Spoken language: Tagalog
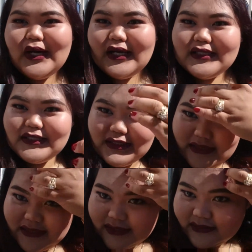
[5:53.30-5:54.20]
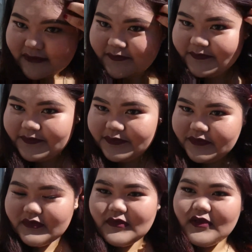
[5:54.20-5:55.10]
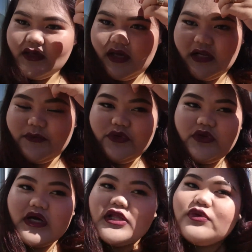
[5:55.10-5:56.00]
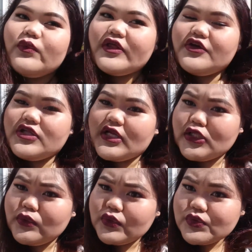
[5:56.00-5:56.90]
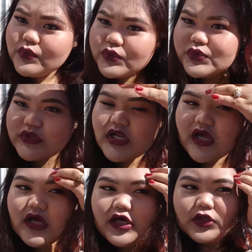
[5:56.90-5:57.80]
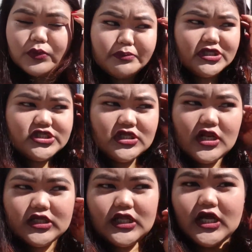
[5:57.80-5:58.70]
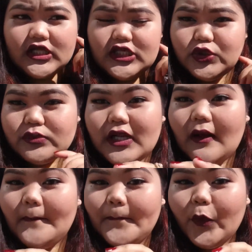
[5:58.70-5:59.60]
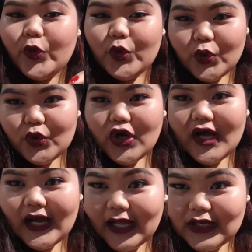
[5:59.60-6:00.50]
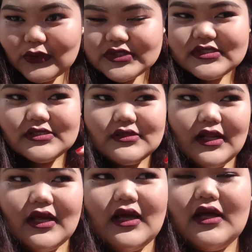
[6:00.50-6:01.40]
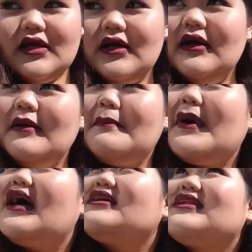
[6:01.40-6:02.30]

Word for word: ang init. Alam niyo yung ganitong weather nila dito, gusto nila. Yung beach nila talaga dito talaga puno. Halos talaga. Pak